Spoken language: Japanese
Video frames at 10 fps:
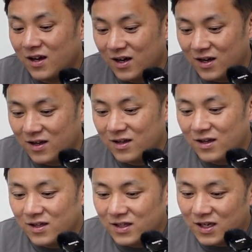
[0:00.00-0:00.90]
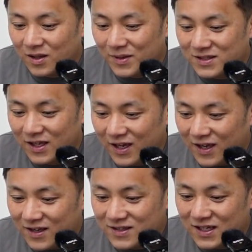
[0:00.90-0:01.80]
はい。いけてます
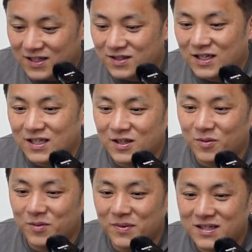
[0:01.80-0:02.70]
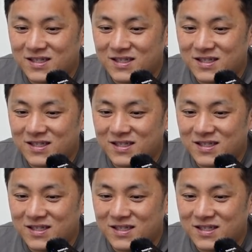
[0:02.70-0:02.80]
ね。さあ次行きたいと思いま